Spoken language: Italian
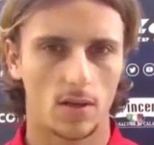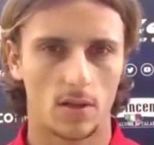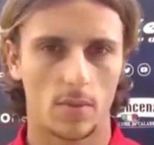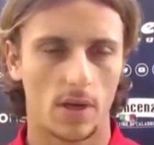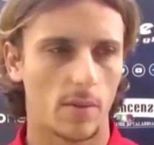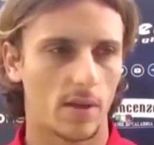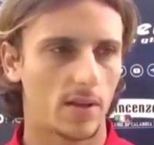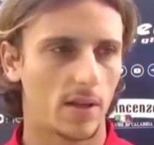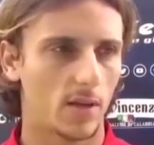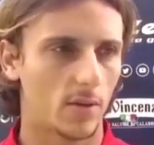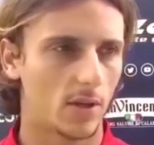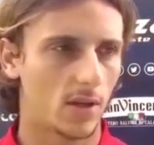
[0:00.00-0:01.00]
sempre le
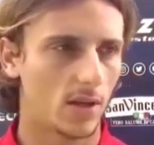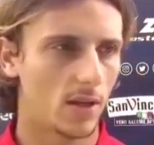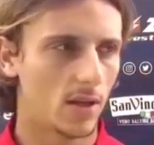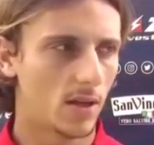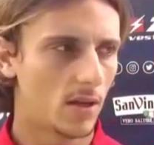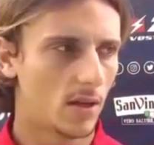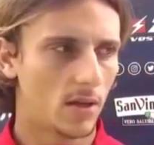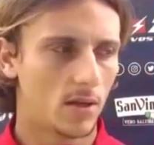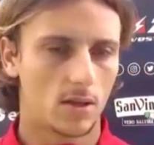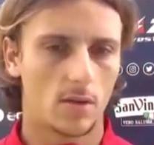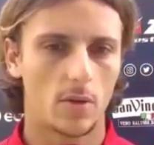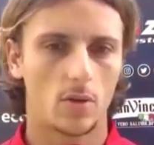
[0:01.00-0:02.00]
mattine, quindi
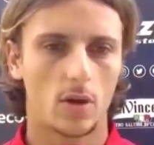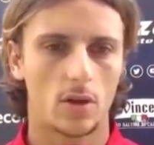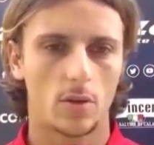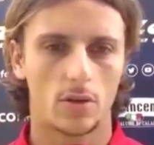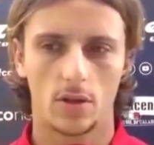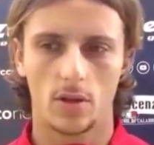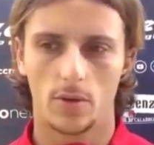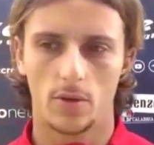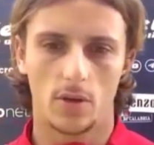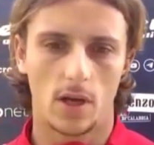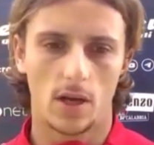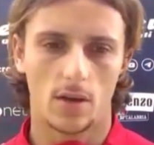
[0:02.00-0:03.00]
siamo abituati a questo tipo di
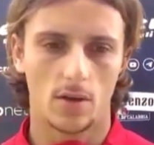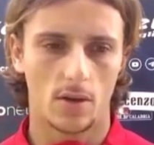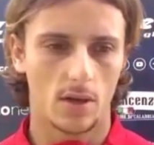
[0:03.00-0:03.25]
orario.